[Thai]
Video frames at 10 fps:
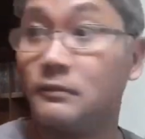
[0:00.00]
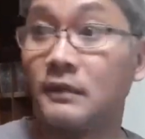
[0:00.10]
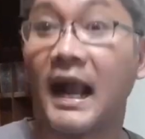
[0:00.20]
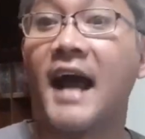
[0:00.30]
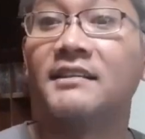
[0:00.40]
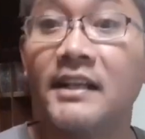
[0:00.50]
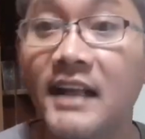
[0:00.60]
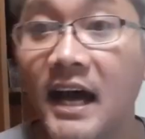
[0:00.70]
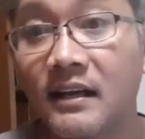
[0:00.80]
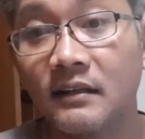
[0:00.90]
กลางเซนทั
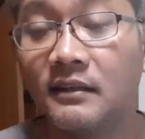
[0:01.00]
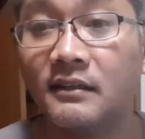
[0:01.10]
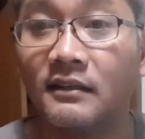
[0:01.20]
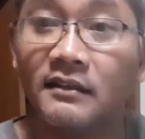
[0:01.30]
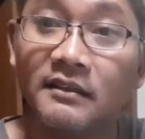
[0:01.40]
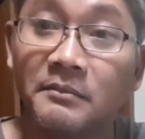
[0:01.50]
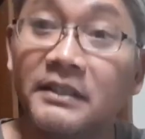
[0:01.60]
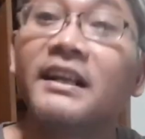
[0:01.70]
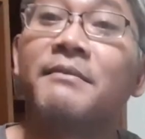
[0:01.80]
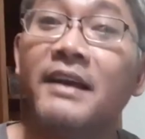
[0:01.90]
นมึง
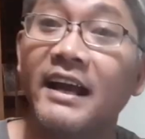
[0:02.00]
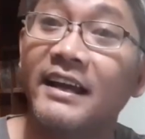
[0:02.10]
จะทำยังไง